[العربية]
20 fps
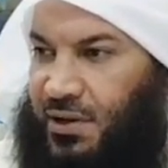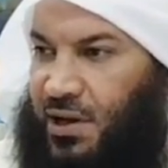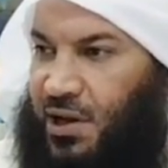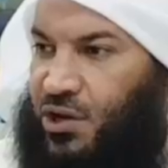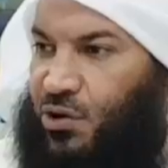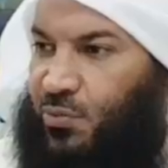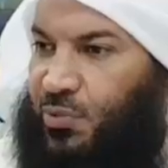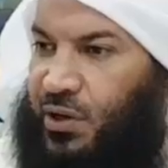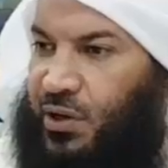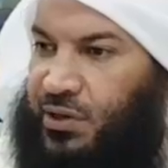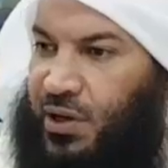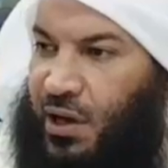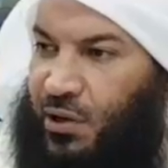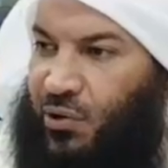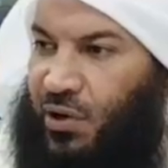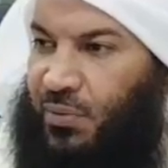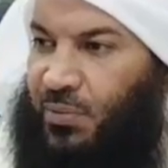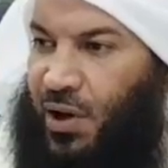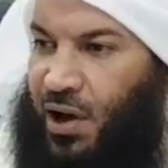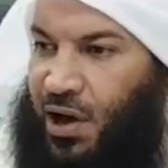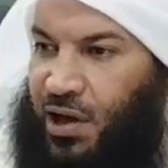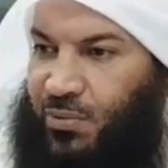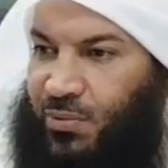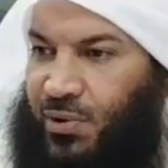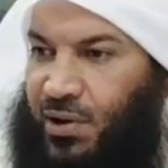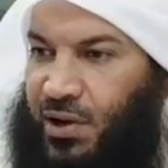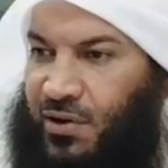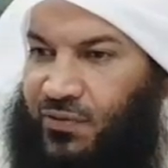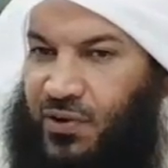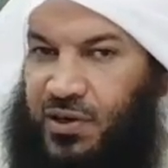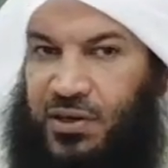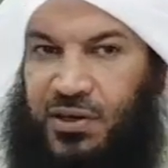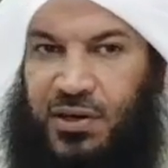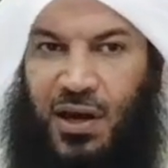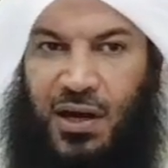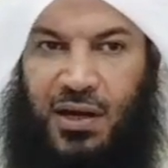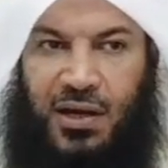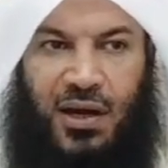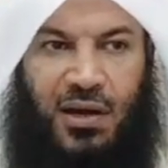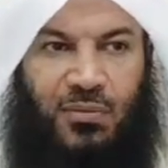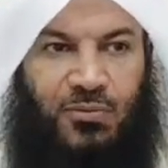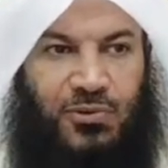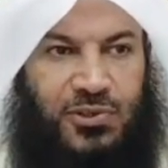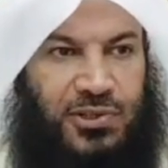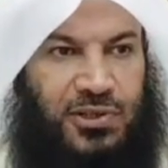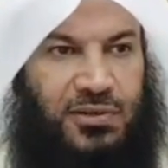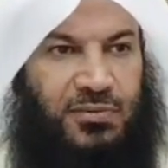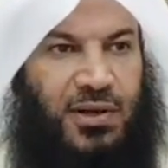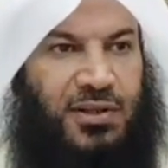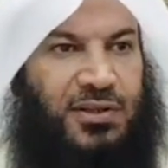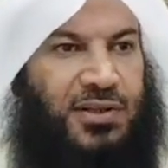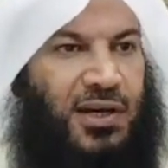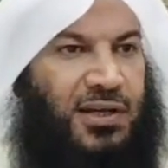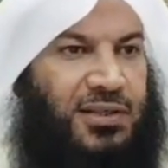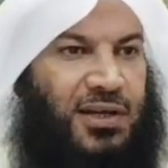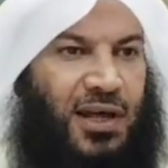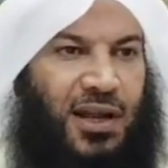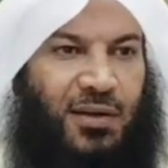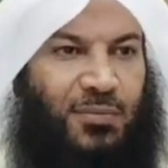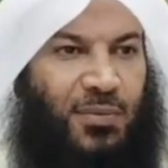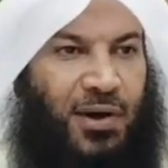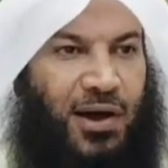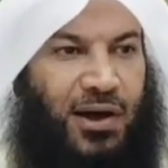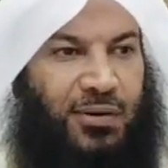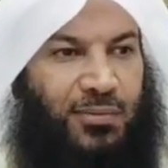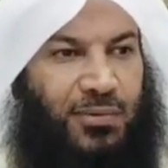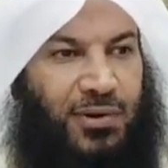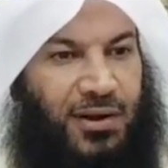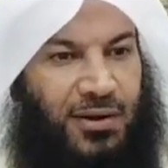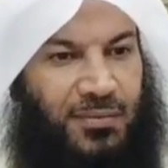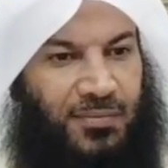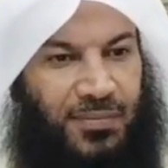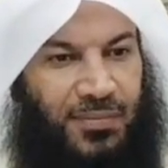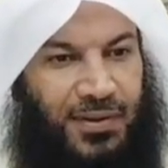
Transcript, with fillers: لأنهم يحتالون على محارم الله فإياك يا مسلم أن تحتال على محارم الله